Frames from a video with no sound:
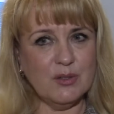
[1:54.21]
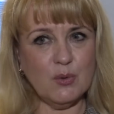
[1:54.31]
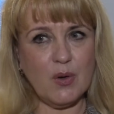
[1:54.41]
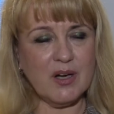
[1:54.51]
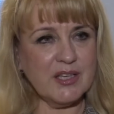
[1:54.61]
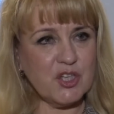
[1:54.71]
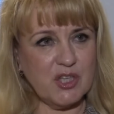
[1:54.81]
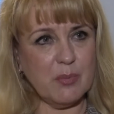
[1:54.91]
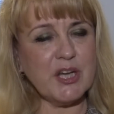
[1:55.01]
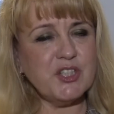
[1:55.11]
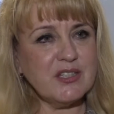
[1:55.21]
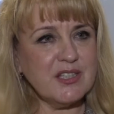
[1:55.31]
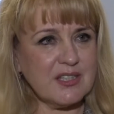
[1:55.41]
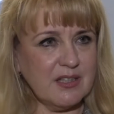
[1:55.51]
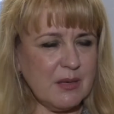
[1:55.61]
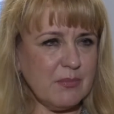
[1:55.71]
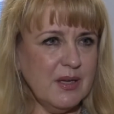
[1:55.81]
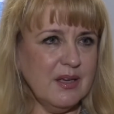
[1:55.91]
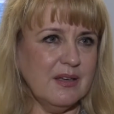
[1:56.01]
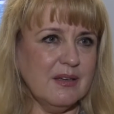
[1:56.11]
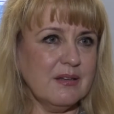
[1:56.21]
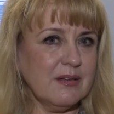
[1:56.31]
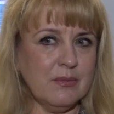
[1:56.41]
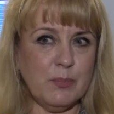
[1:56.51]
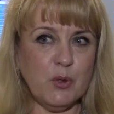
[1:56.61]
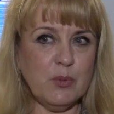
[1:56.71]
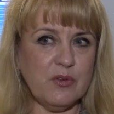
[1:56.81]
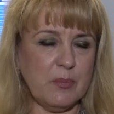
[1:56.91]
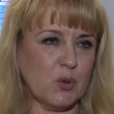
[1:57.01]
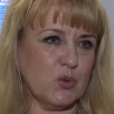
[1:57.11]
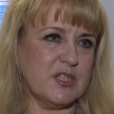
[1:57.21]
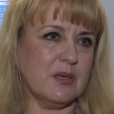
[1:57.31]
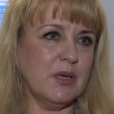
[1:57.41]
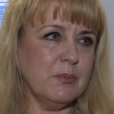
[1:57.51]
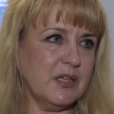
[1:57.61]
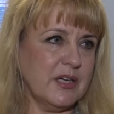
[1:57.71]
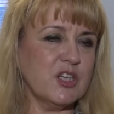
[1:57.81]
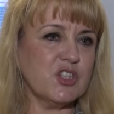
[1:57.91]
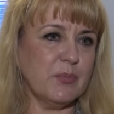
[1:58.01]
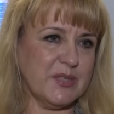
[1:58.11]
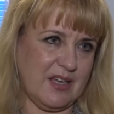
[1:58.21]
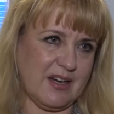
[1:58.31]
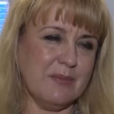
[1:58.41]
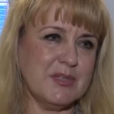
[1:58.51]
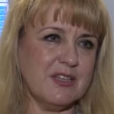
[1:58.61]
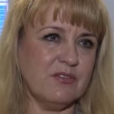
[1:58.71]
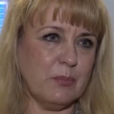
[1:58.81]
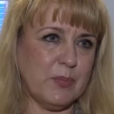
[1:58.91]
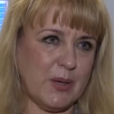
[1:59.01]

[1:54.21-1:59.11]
Ну, а, конечно, обращайтесь к нам э, по любым вопросам. И мы, конечно, постараемся вам